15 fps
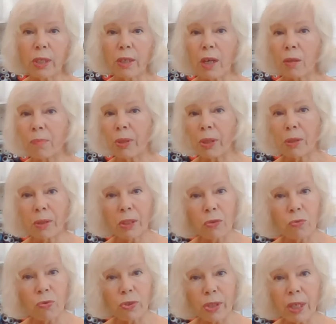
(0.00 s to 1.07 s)
как мы их не
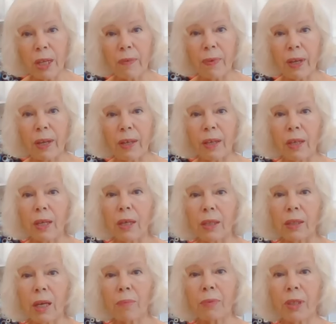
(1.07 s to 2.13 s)
усиливали,
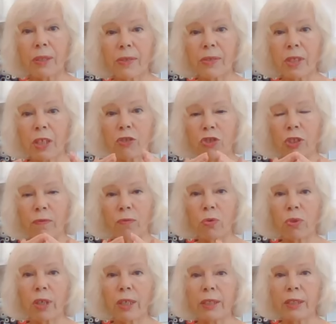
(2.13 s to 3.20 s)
там надо строчить в
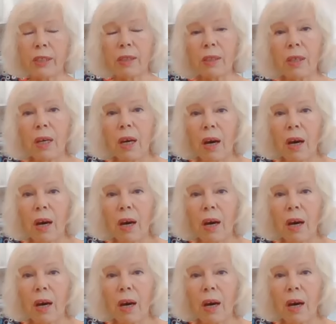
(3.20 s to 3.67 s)
0,1,